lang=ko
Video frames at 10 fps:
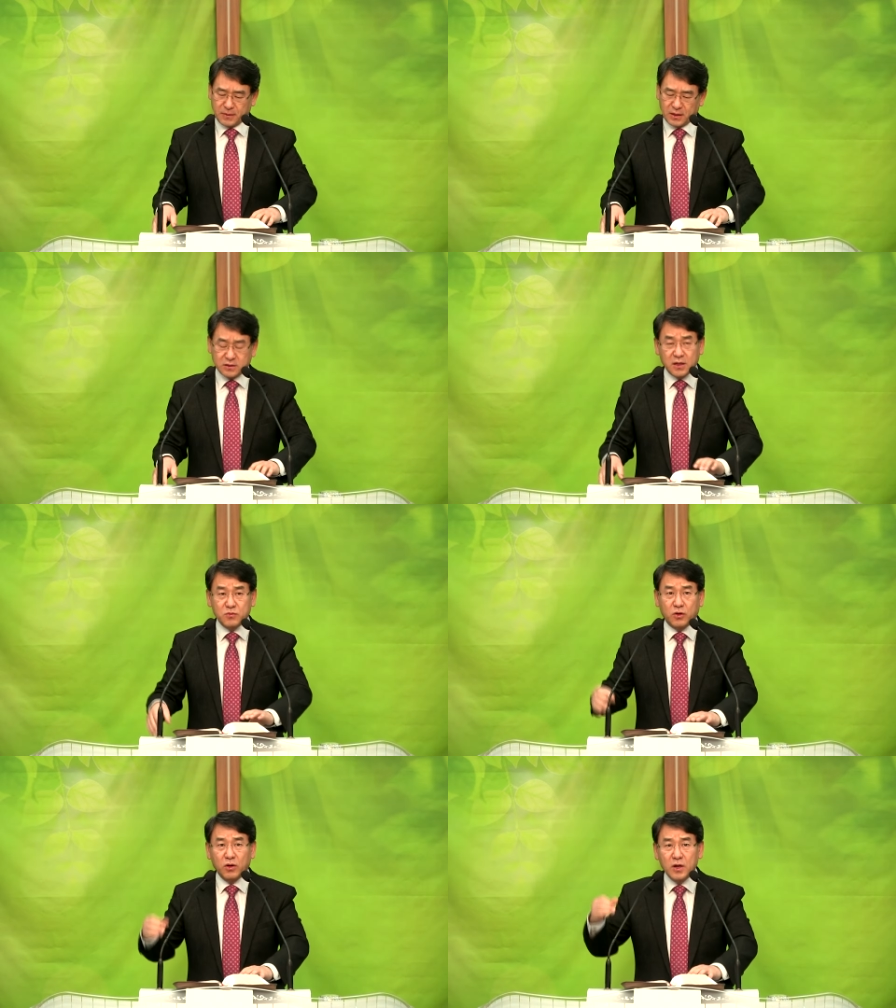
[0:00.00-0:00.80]
그게
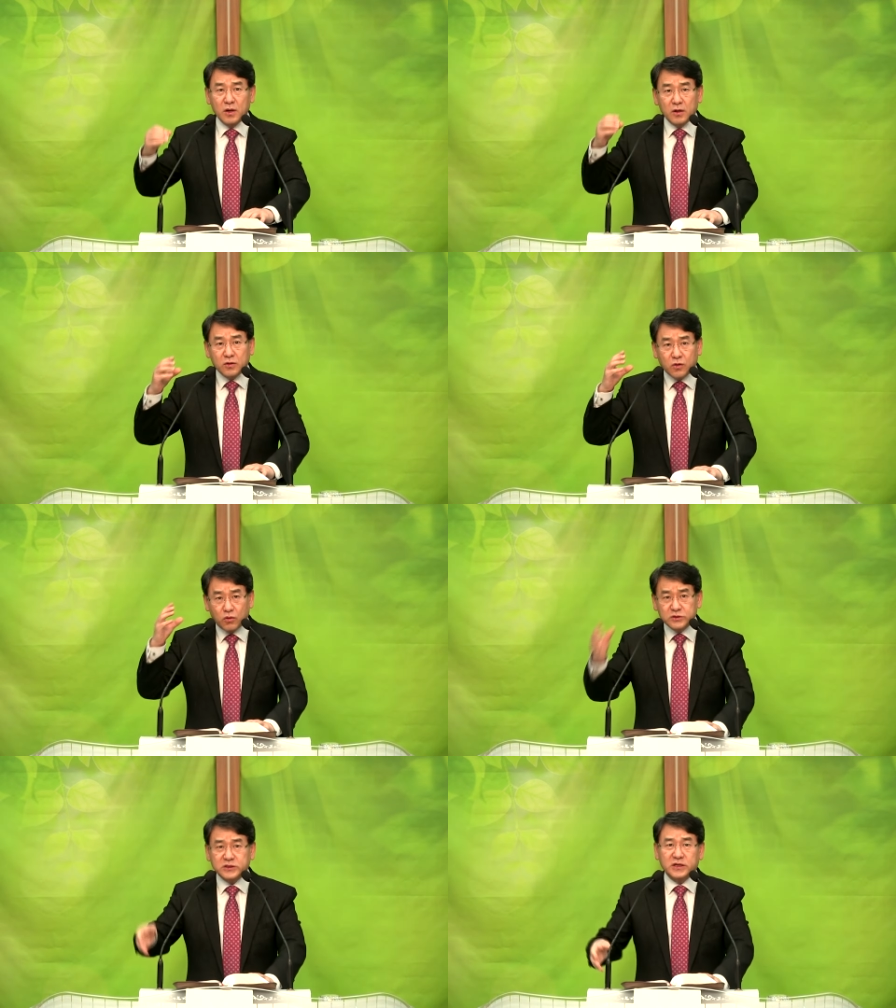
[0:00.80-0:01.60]
뭐
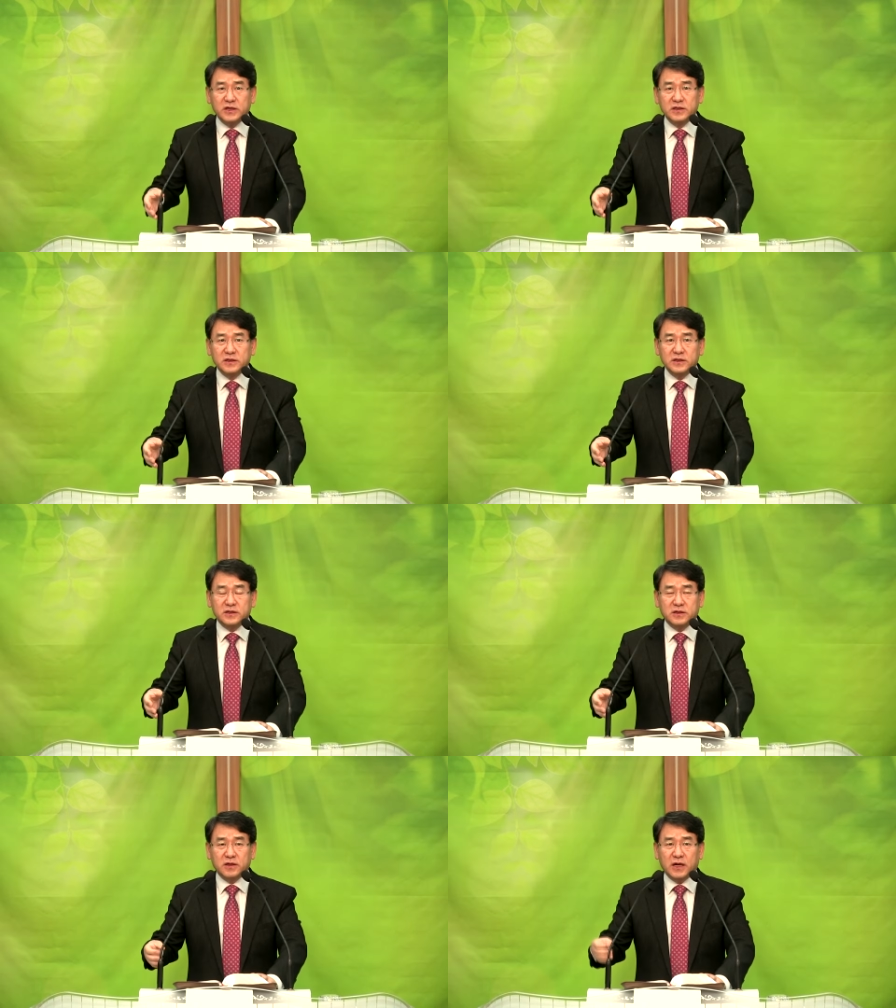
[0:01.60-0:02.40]
공직에
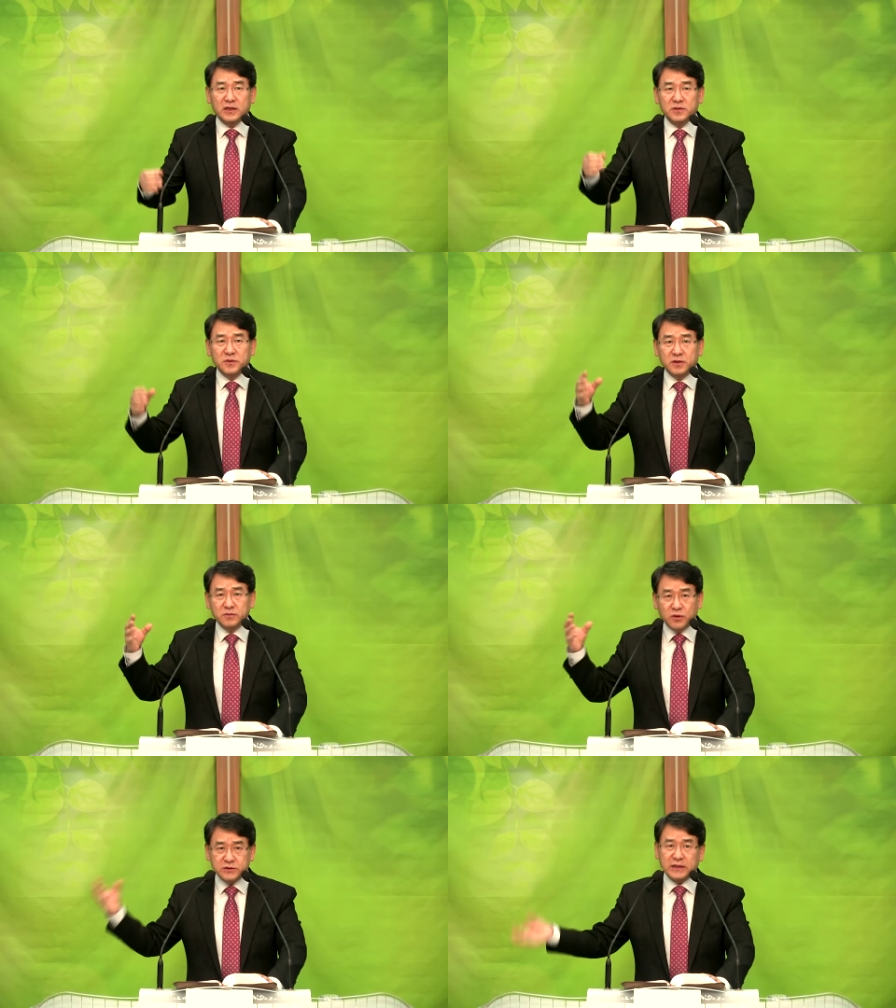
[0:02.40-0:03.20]
있거나 아니면
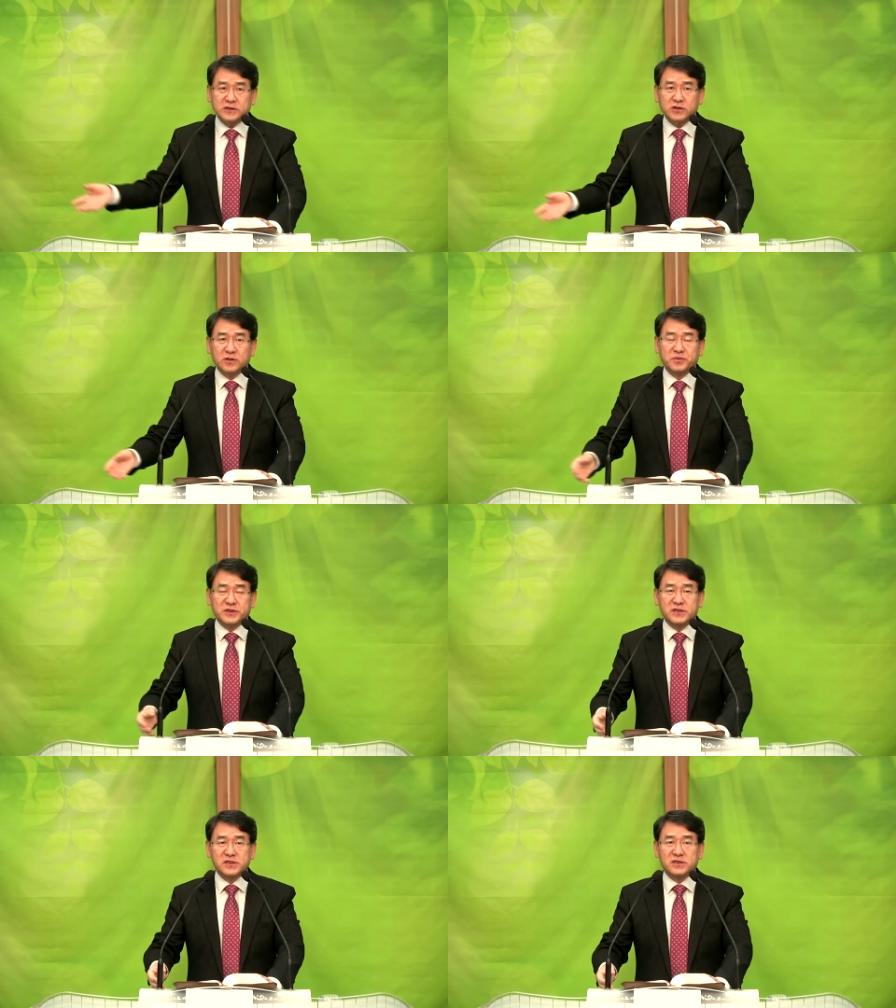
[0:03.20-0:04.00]
뭐 사적인
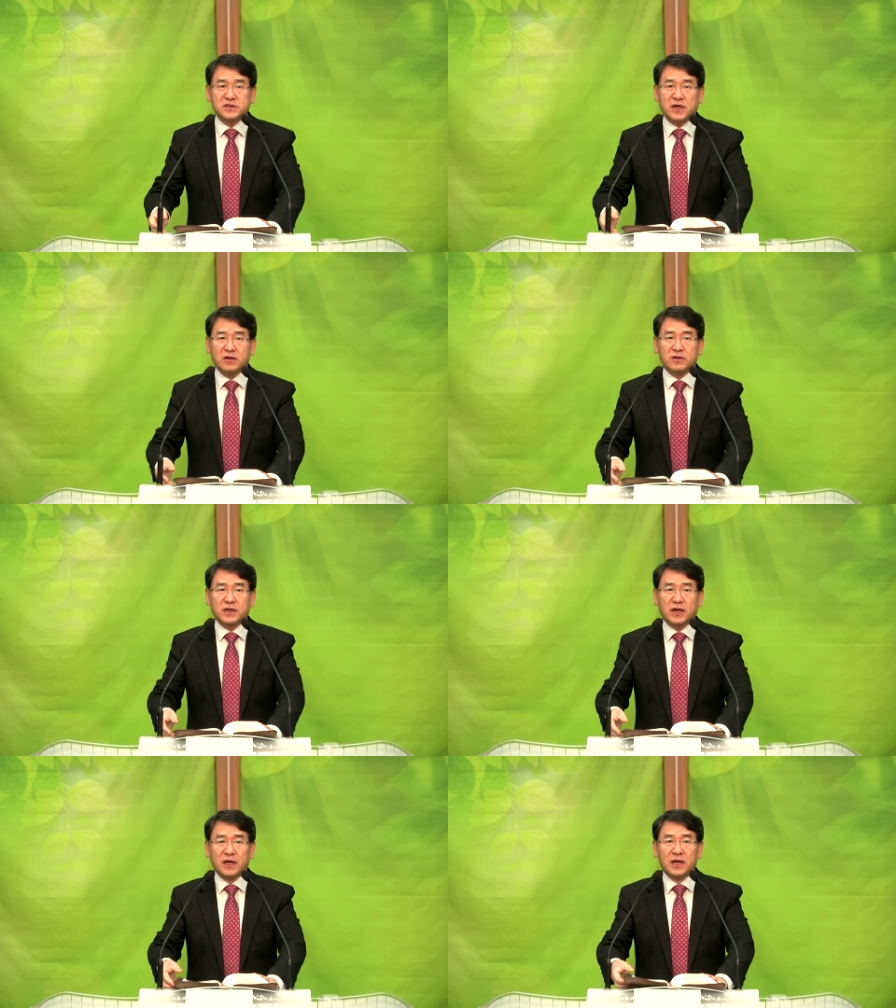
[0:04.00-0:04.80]
비즈니스를
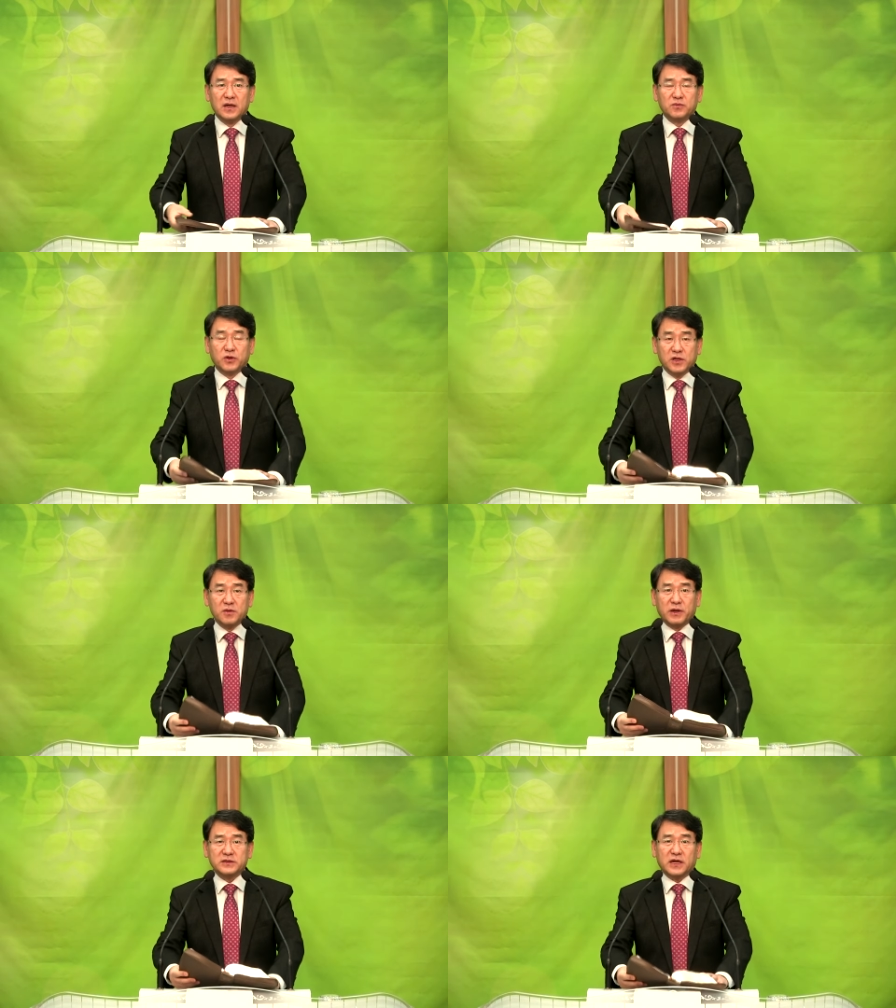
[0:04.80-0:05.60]
하거나 뭐
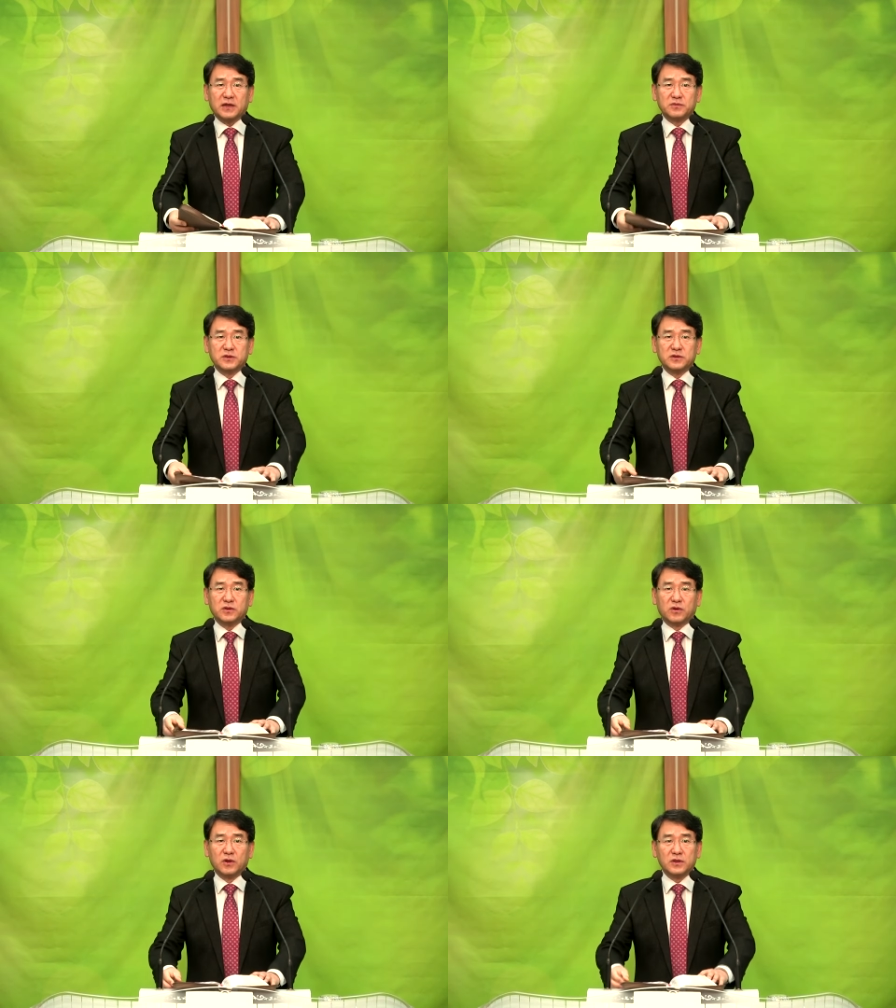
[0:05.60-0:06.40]
일반
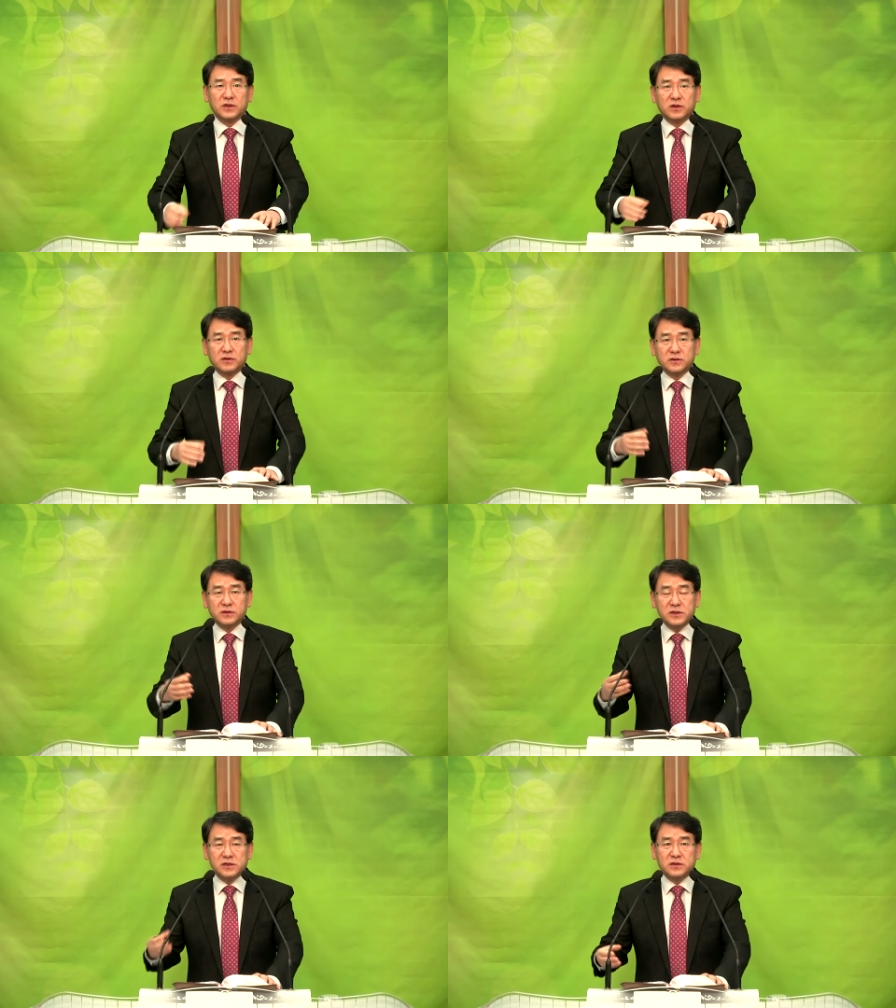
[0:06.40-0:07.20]
사람들도 이런
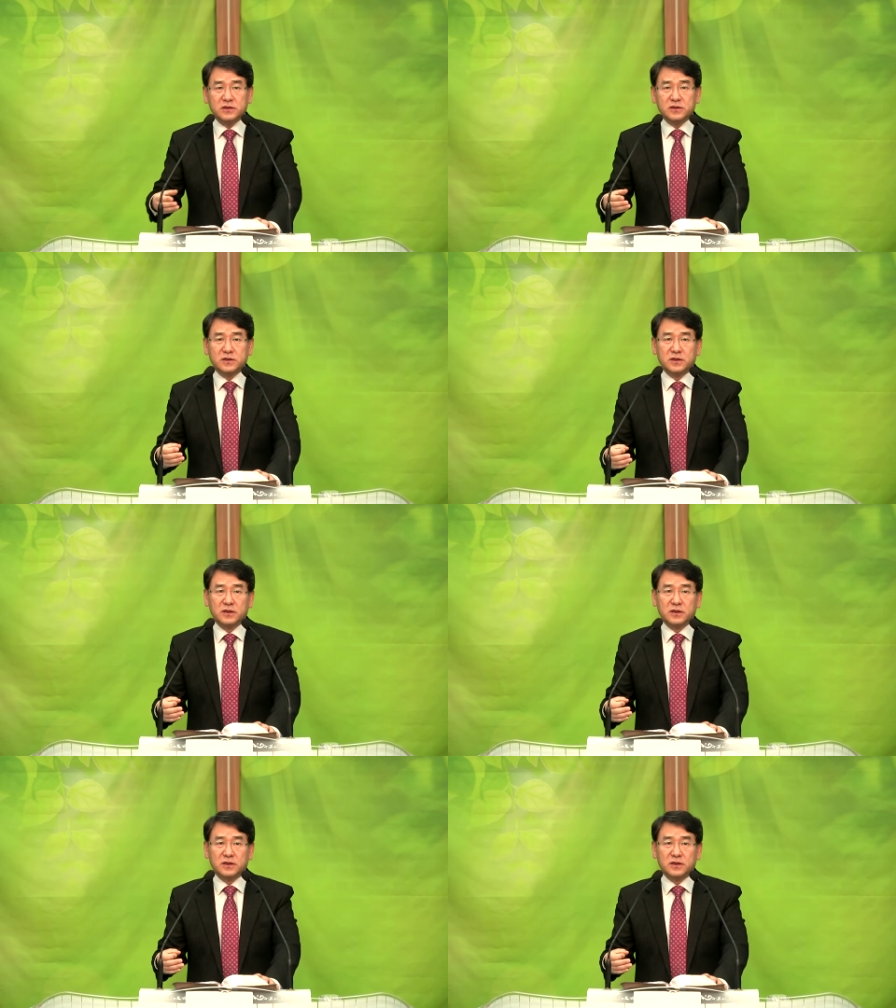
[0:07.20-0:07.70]
일들을